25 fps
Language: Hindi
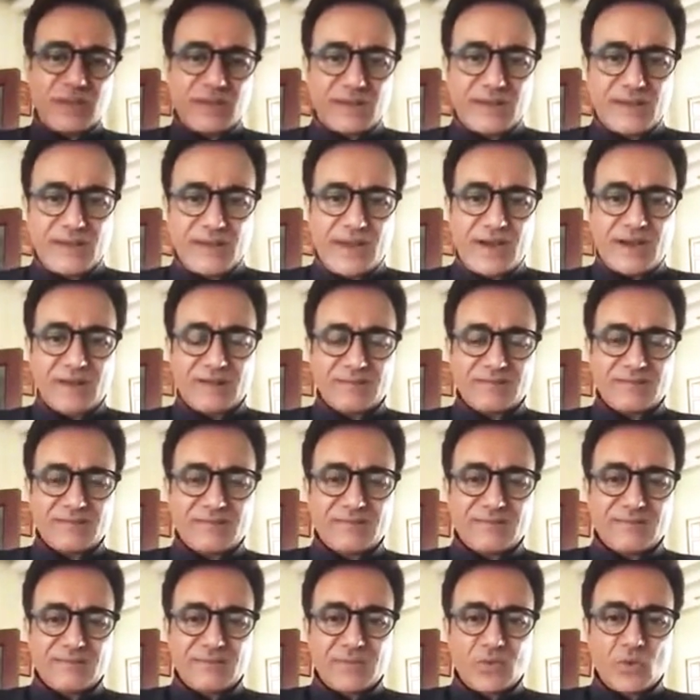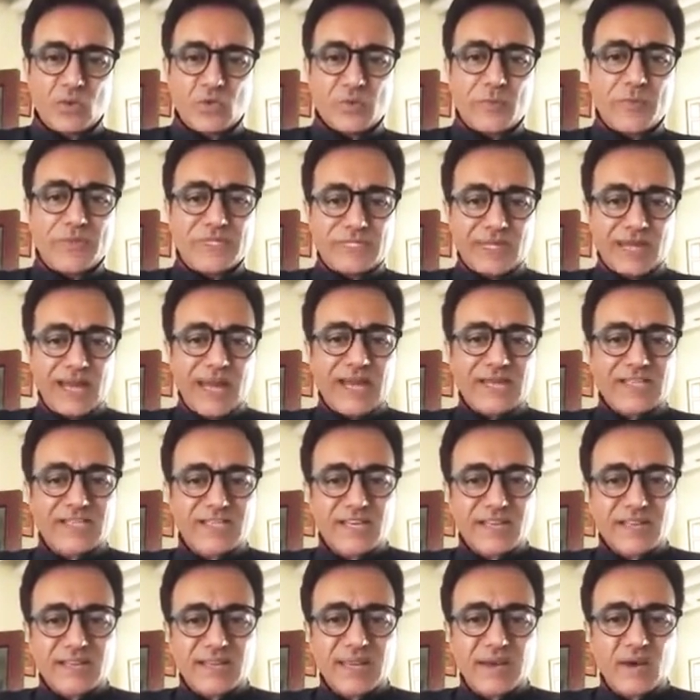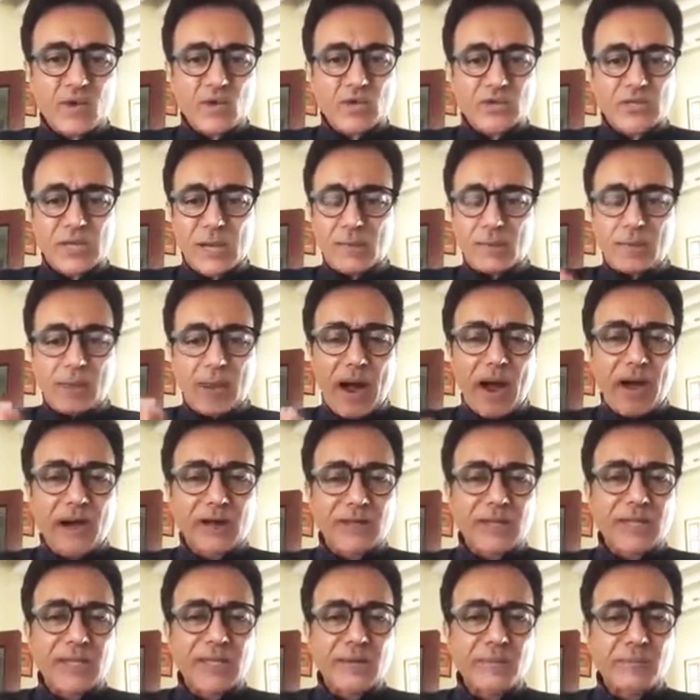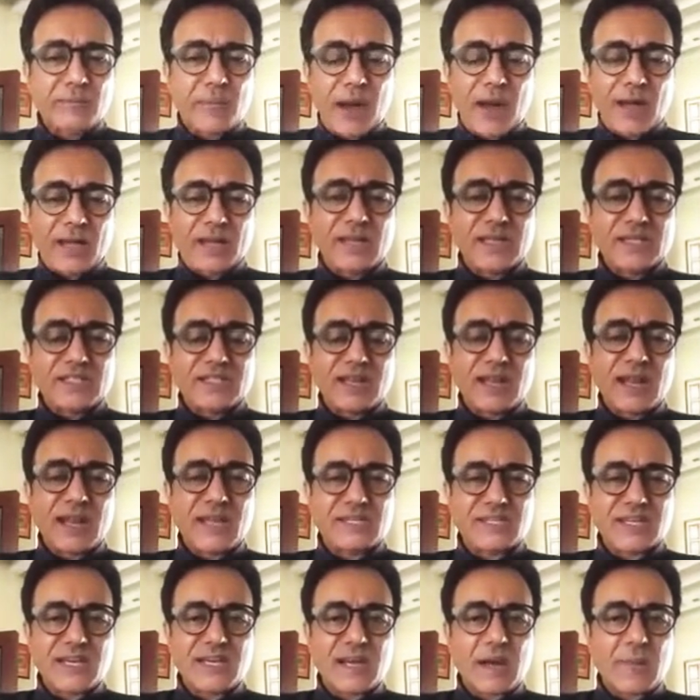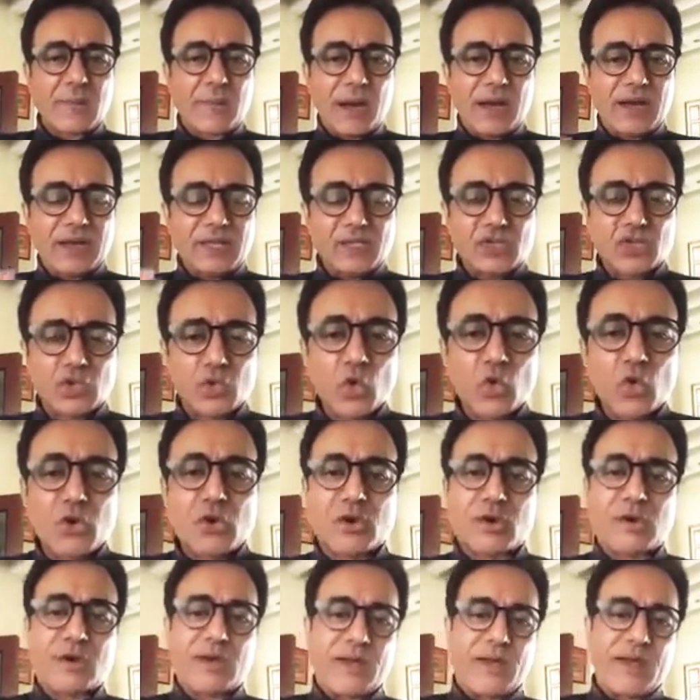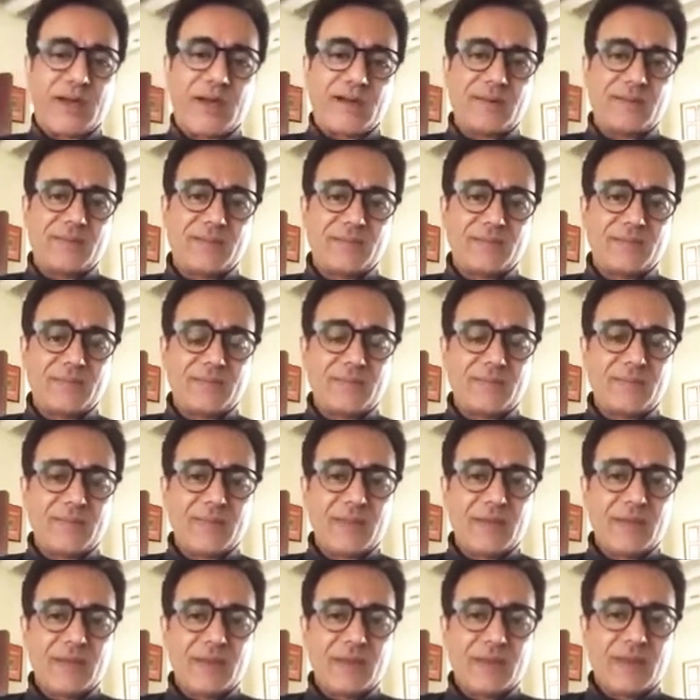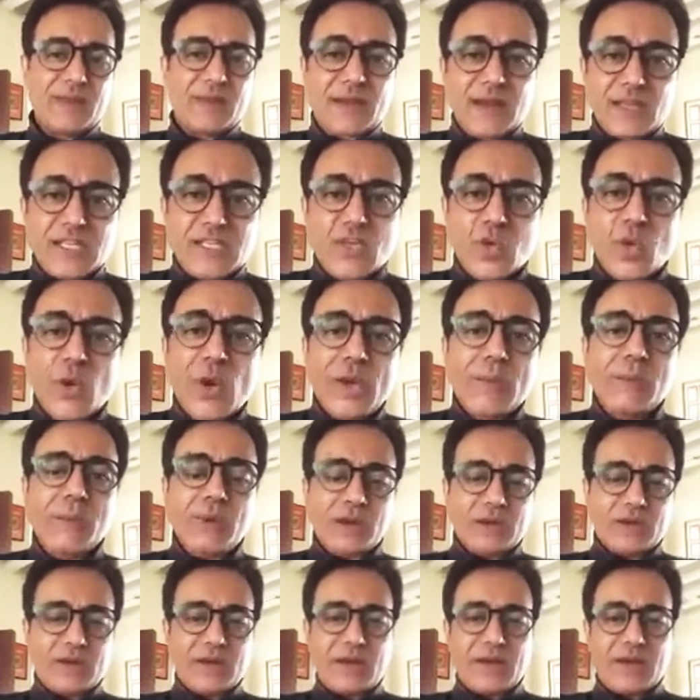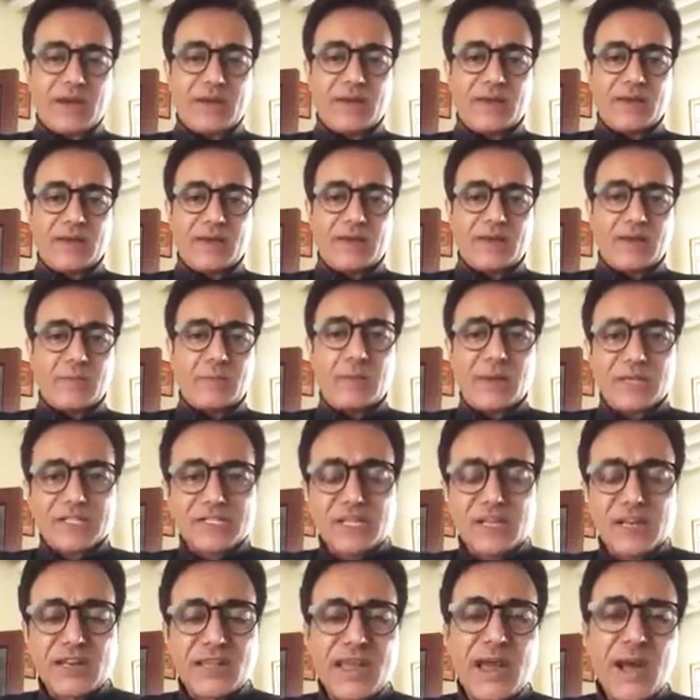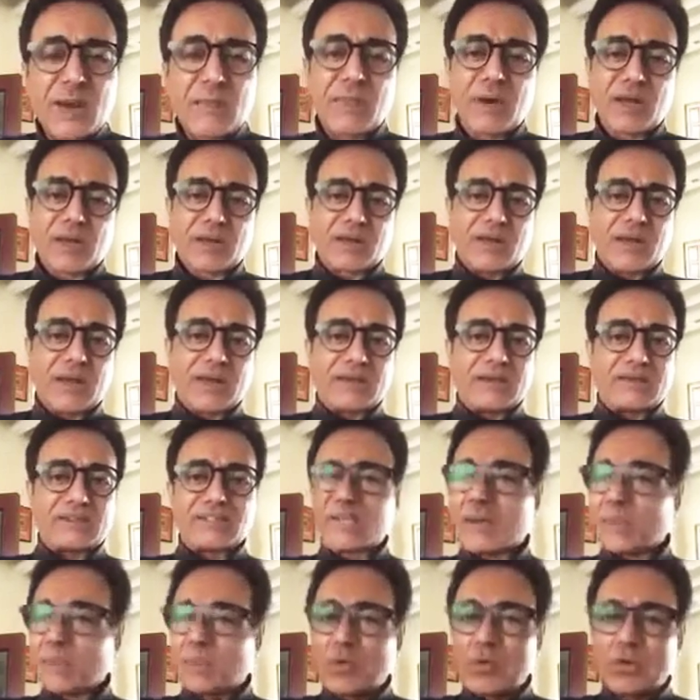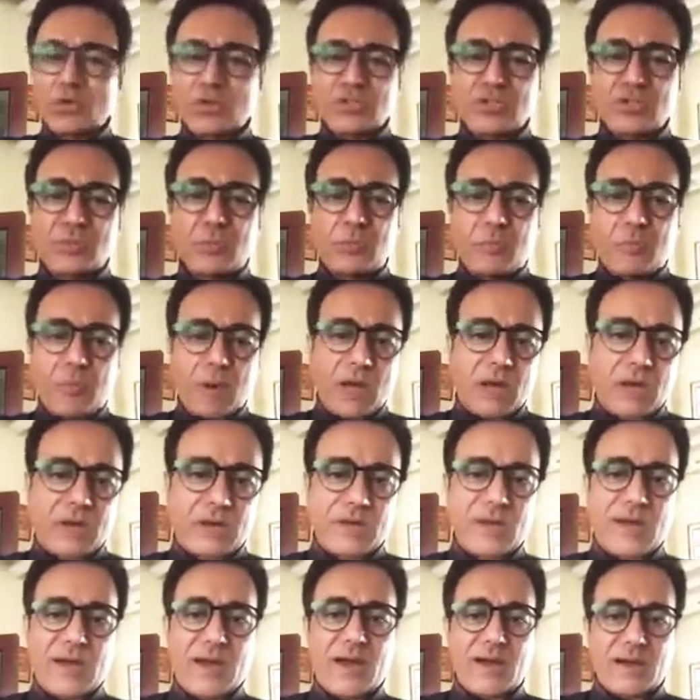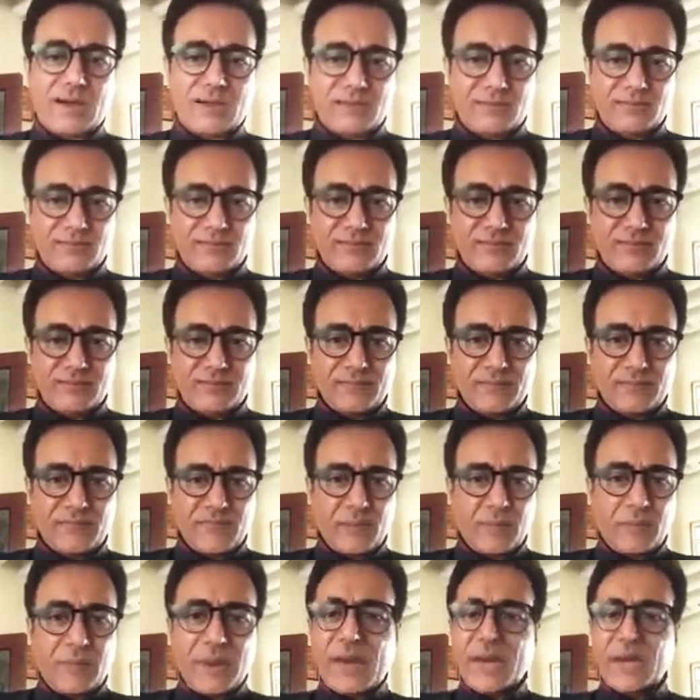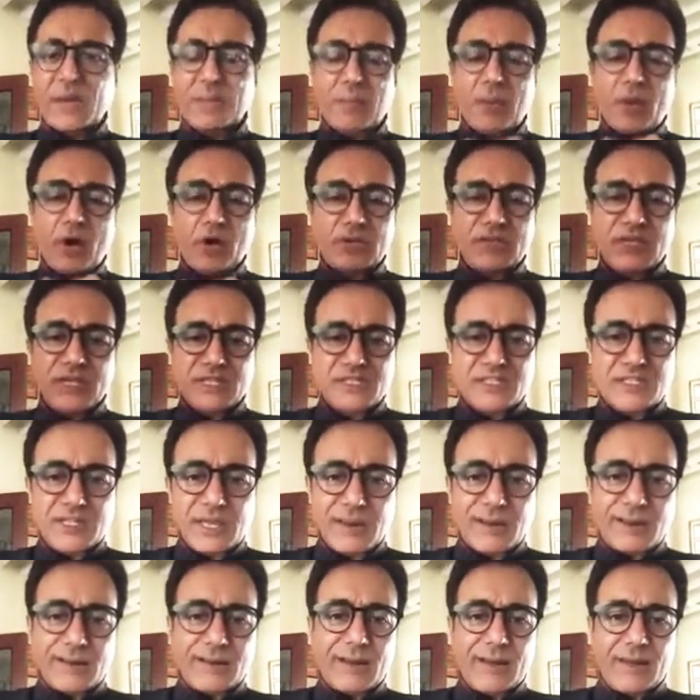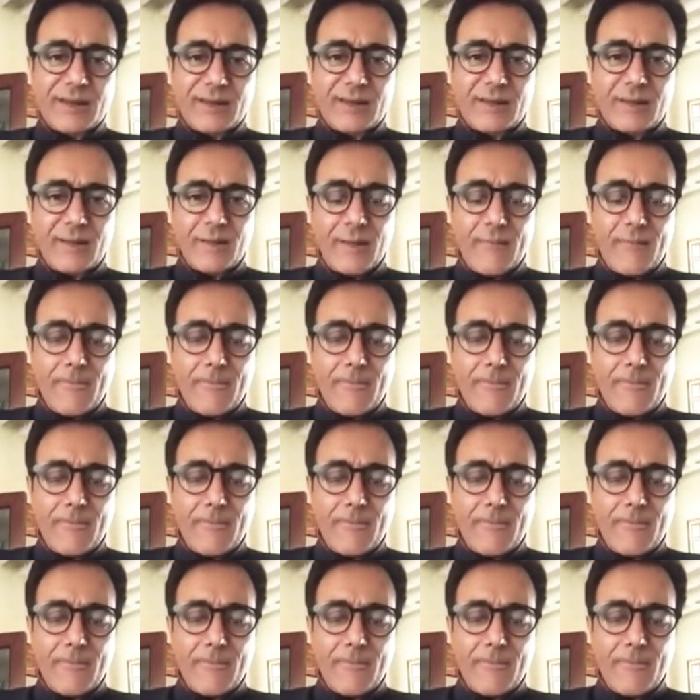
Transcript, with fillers: जल गया उसमें जलाशय थे उसका पानी पानी जलाशय का पानी सूख गया कछुए मर गए मछलियां मर गईं सब कुछ मर गया पेड़ पौधे जल गए